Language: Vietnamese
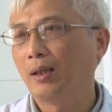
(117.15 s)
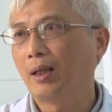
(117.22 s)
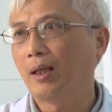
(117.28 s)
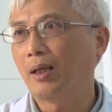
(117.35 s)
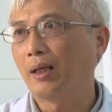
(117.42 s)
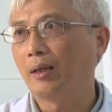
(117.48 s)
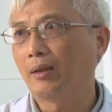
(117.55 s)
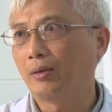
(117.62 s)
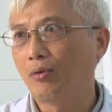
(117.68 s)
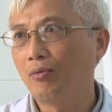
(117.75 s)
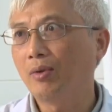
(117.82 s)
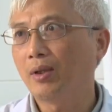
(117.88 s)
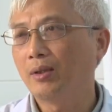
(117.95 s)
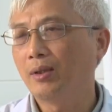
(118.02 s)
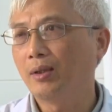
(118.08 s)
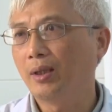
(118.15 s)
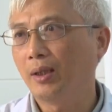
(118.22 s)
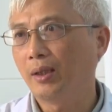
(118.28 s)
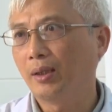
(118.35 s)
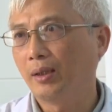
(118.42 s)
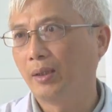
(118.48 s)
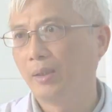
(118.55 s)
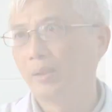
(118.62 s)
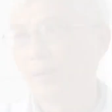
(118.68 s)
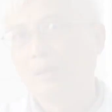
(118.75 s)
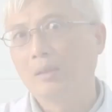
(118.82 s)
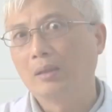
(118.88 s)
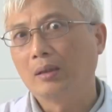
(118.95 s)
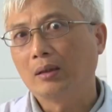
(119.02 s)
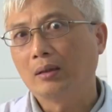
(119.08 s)
là đúng là như thế.
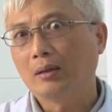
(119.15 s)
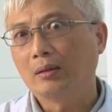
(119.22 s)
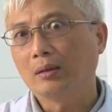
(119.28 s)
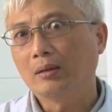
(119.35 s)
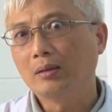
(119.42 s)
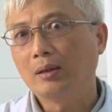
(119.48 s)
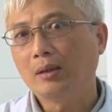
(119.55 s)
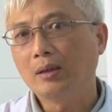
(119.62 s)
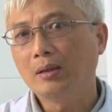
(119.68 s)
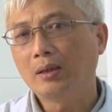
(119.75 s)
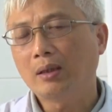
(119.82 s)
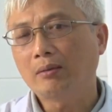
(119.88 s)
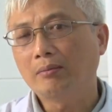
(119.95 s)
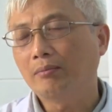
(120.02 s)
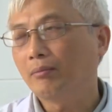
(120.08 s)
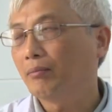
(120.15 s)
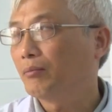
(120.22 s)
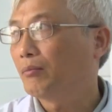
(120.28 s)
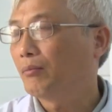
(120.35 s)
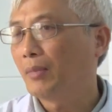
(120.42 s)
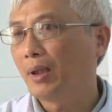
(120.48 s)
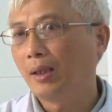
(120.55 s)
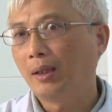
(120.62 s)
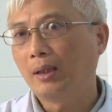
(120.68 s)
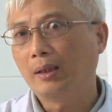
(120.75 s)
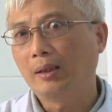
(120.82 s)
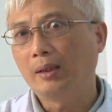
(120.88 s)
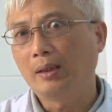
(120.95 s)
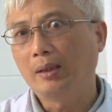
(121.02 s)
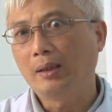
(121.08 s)
Những cái chất
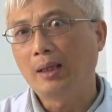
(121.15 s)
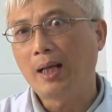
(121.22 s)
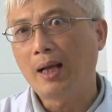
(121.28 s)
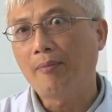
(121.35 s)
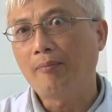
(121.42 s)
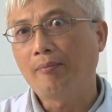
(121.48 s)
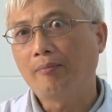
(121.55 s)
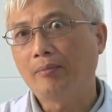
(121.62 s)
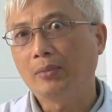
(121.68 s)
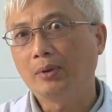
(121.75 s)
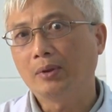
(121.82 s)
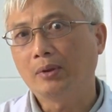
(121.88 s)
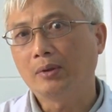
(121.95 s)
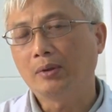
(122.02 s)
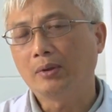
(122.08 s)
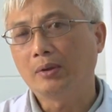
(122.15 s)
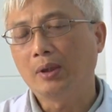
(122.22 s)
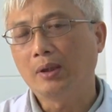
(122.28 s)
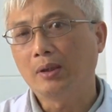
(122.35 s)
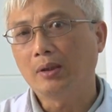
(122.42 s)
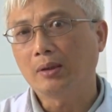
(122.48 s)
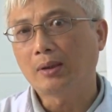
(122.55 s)
mà làm để